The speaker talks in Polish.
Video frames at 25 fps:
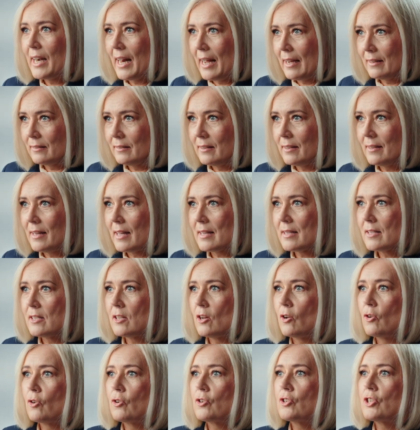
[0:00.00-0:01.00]
rady
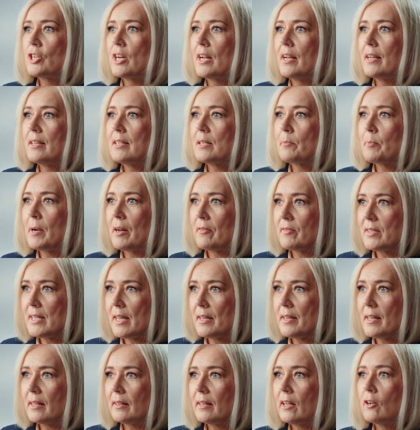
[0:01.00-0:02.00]
nadzorczej,
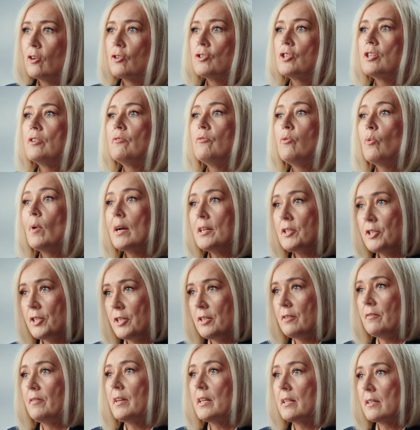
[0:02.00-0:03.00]
sprawdzenia tego, czy
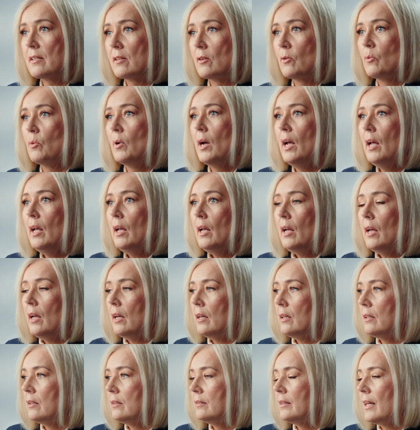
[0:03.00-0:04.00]
właściwie są
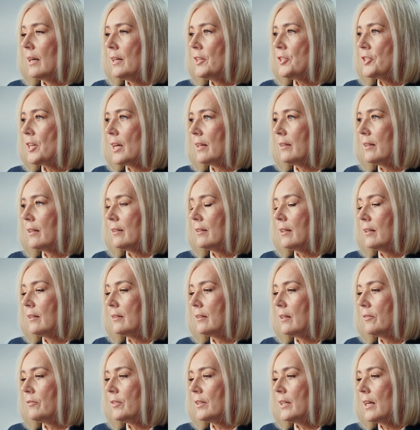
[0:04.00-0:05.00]
y, naliczane te,
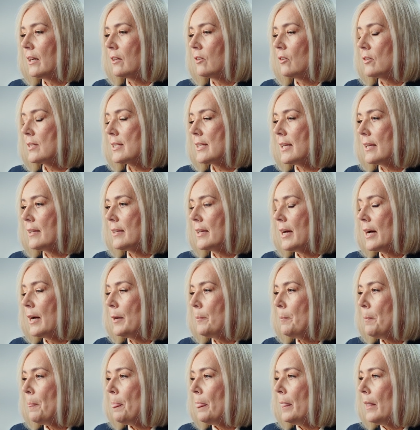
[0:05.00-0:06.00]
te
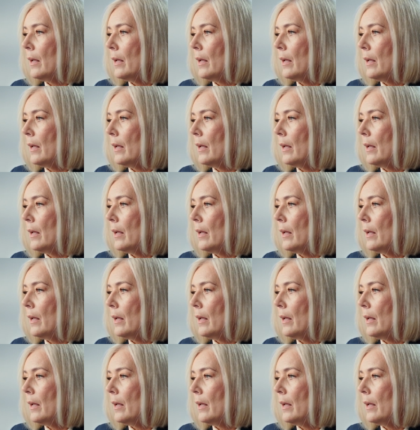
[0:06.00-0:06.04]
wynagrodzenia,